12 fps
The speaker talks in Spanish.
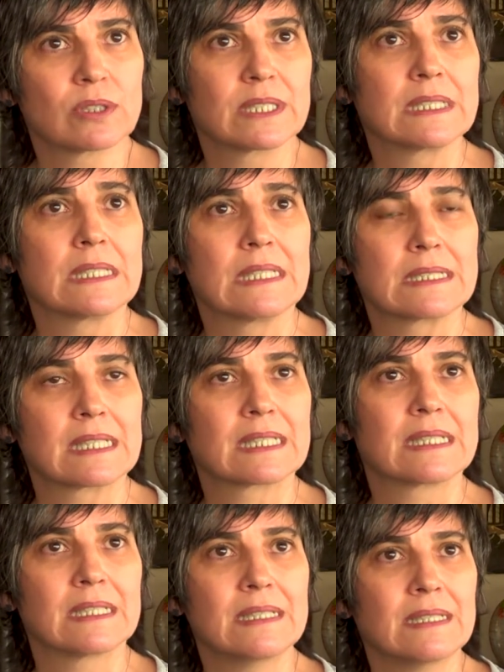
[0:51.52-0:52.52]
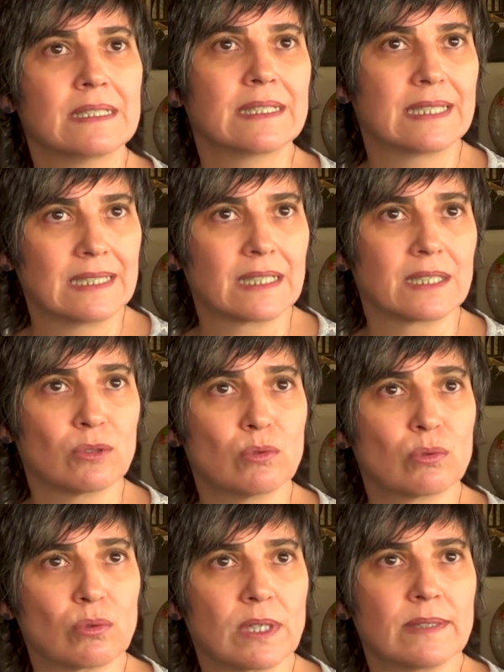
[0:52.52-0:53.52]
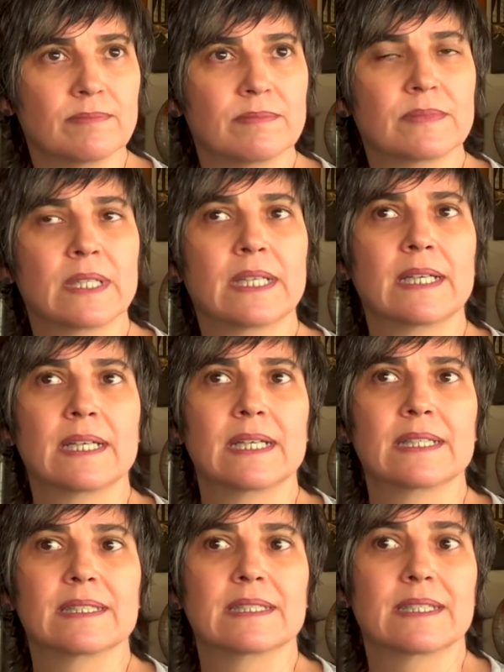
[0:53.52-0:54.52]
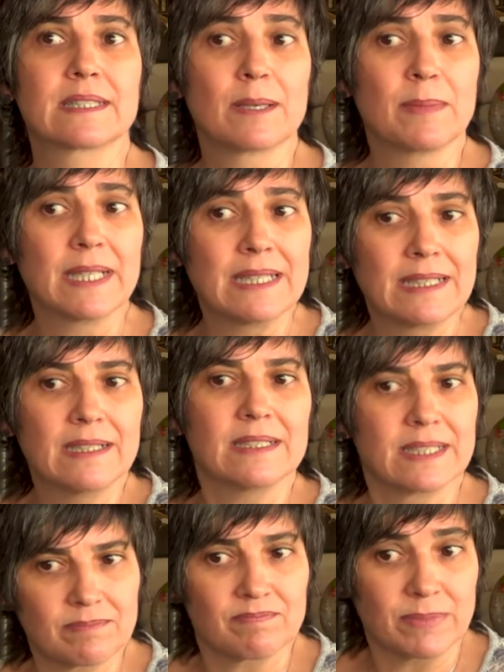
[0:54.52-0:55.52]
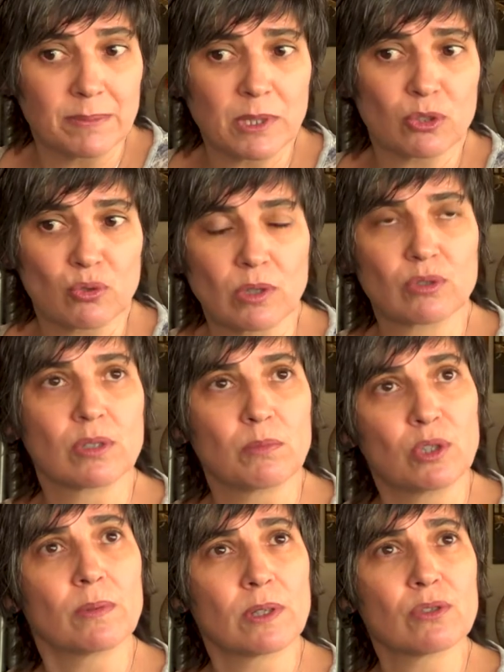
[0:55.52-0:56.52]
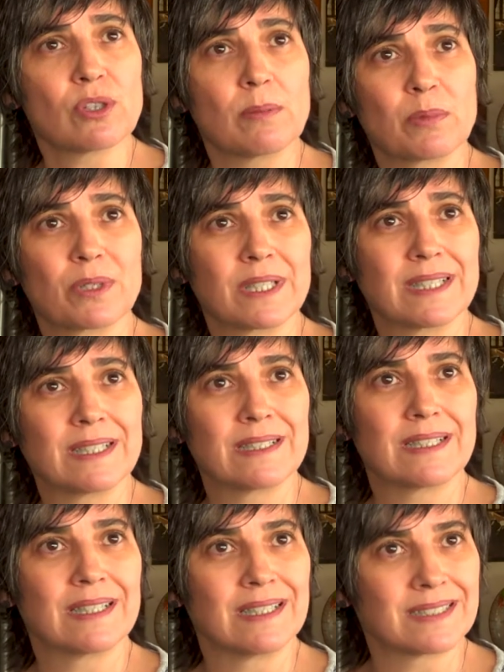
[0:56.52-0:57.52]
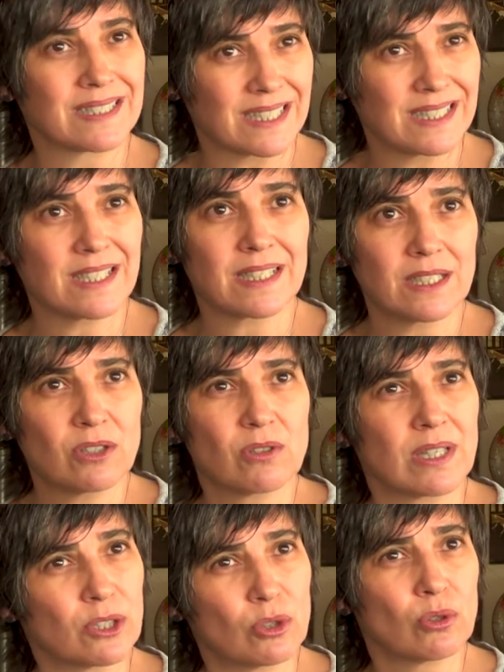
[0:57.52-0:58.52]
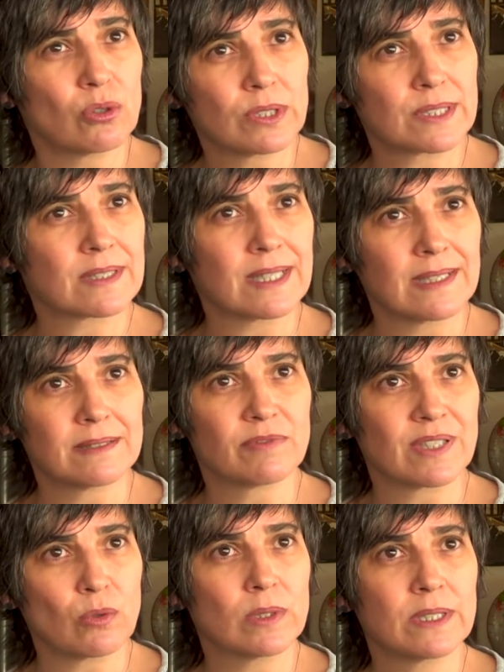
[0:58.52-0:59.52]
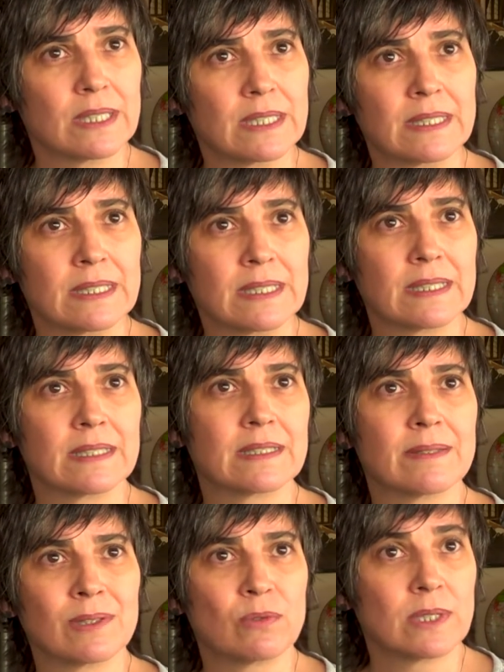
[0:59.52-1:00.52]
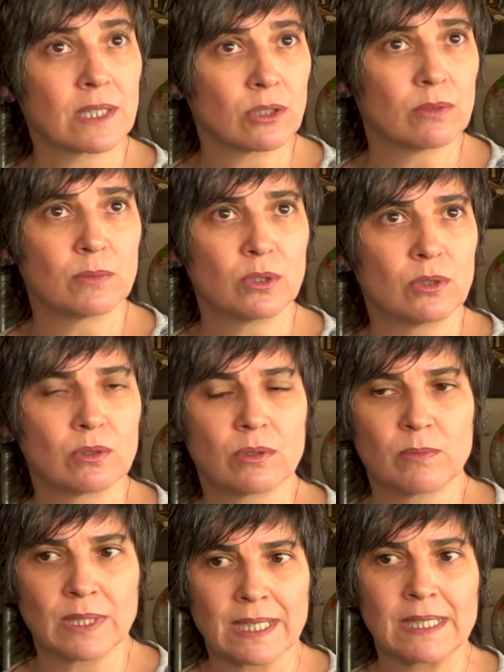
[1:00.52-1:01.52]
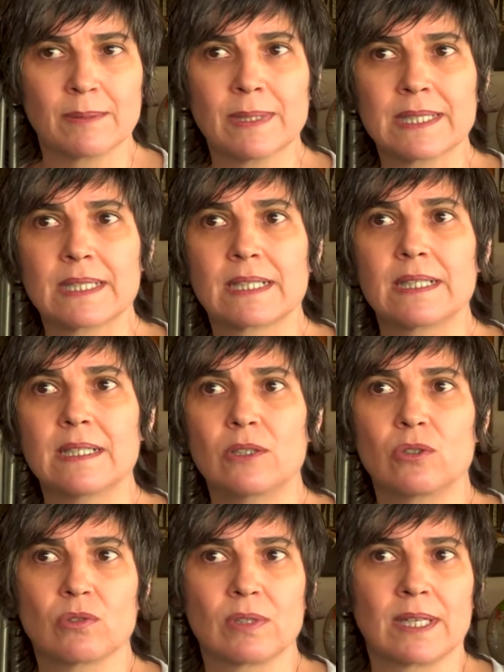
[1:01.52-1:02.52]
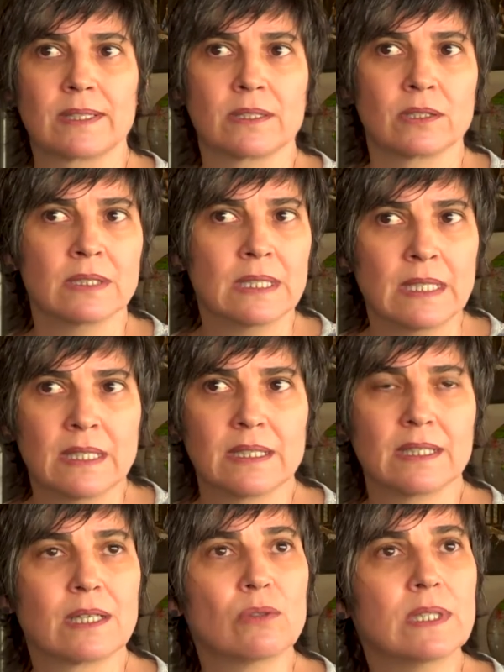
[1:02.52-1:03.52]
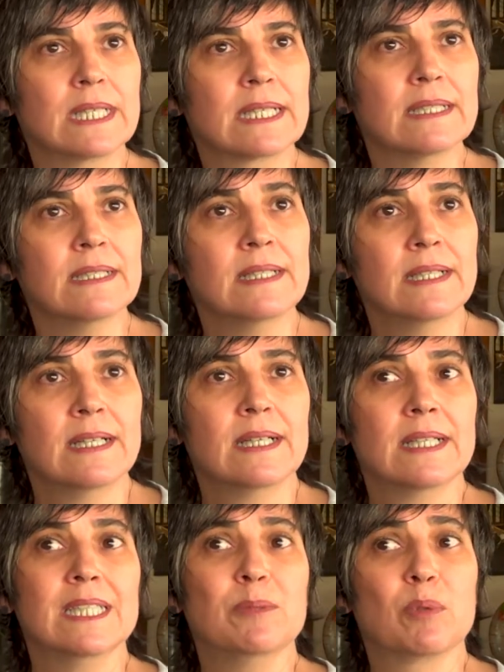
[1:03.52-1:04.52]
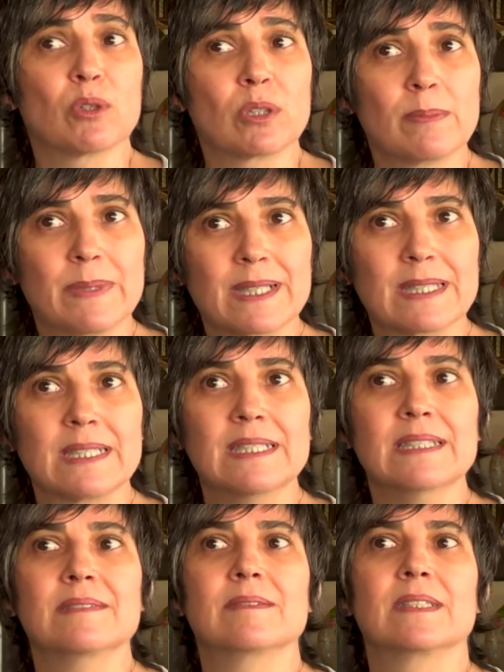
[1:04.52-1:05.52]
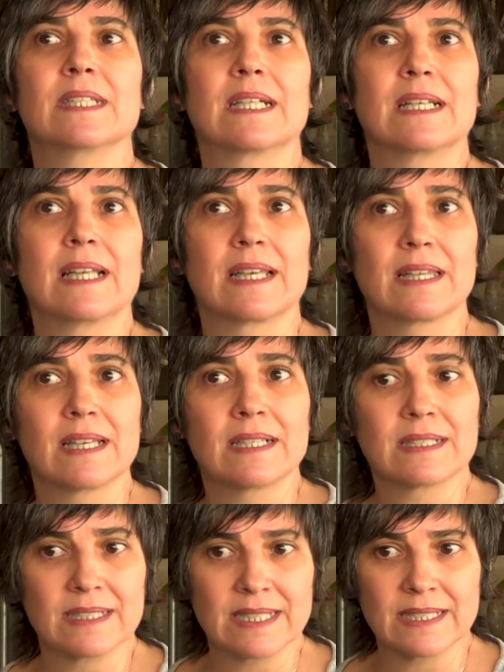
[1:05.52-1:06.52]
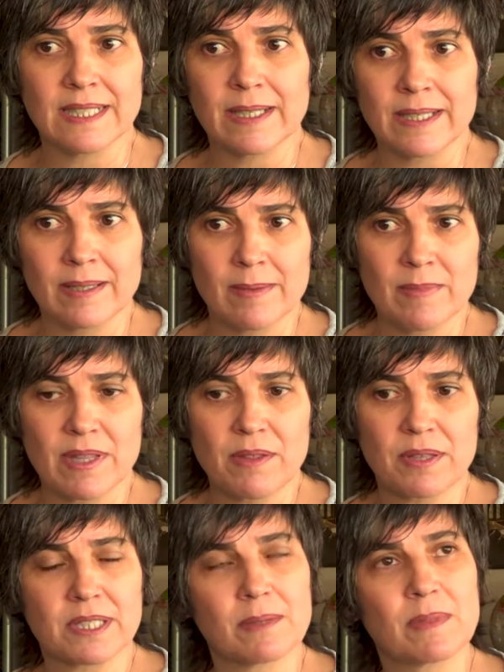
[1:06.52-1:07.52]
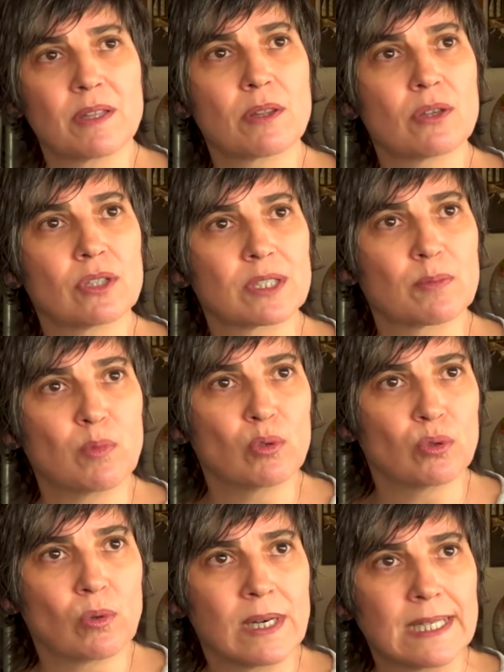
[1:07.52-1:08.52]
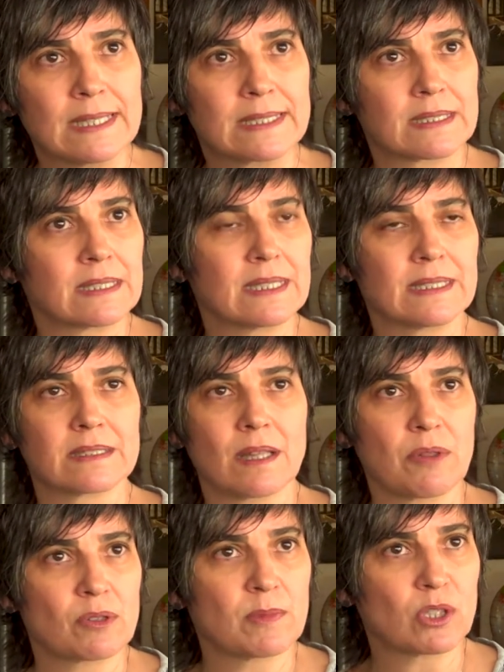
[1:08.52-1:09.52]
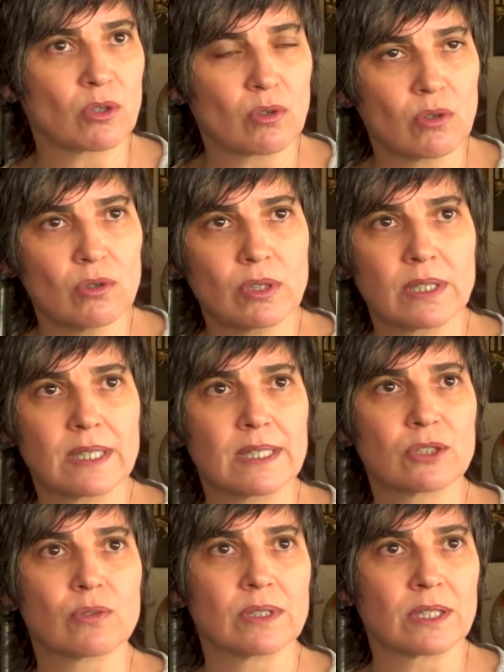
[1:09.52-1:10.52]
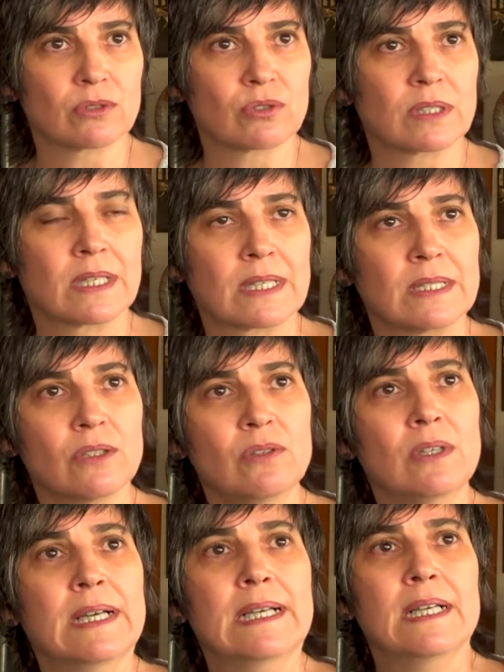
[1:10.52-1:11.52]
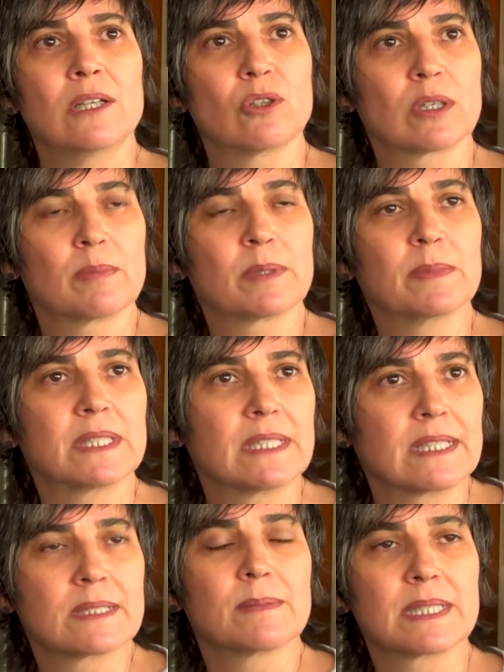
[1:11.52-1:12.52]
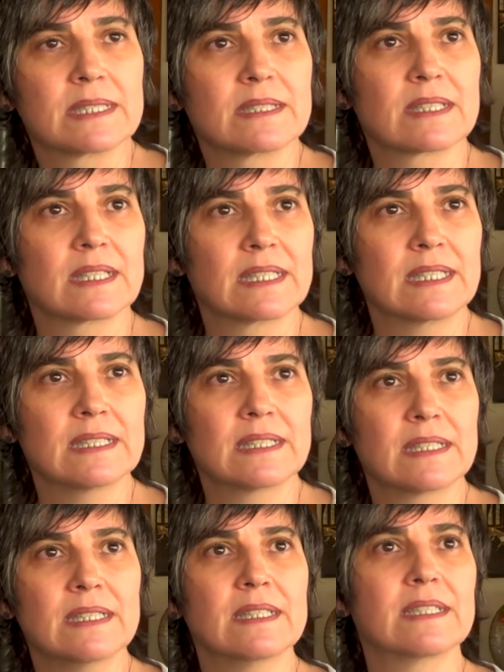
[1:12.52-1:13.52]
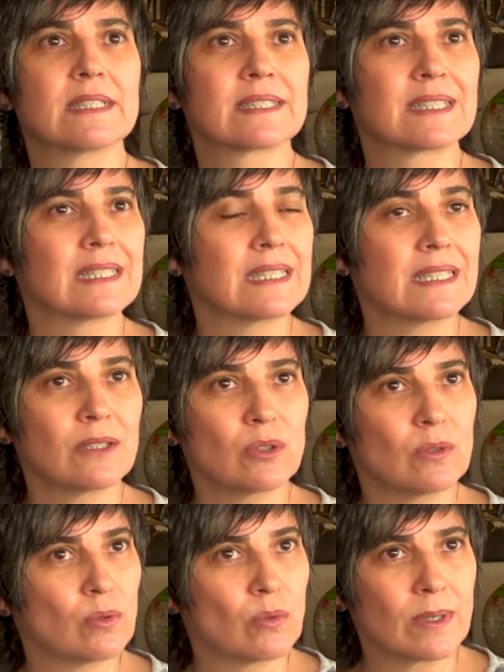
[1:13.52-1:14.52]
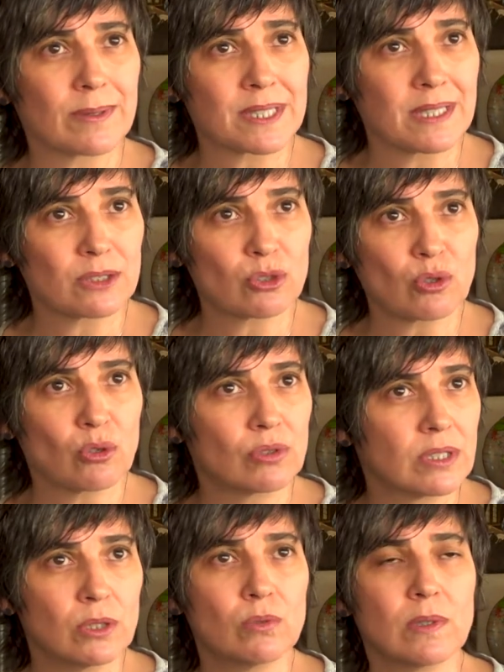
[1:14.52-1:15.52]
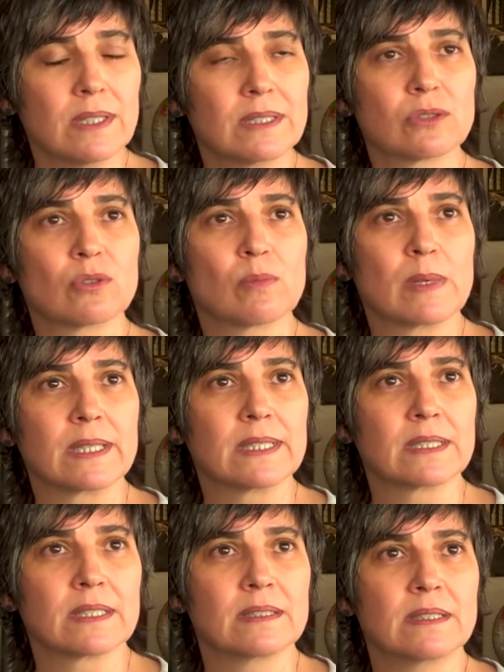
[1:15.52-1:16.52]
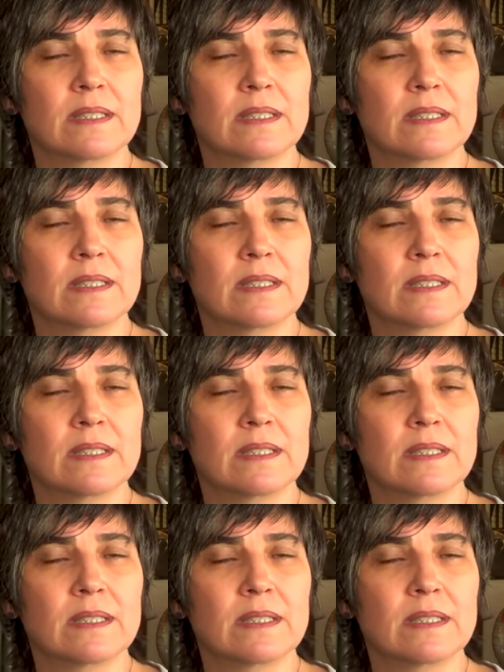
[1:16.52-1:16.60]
que tiene la sequía en la agricultura. De esa manera, eh, primero es una cosa muy novedosa porque la sequía agrícola no es tan frecuente de, evaluar como, como climática o la hidráulica y por otra parte la idea, eh, en vez de hacerse mediciones puntuales en estaciones meteorológicas o en datos de terreno, lo que permiten las imágenes de satélite es tener una base de datos continua de todo el planeta.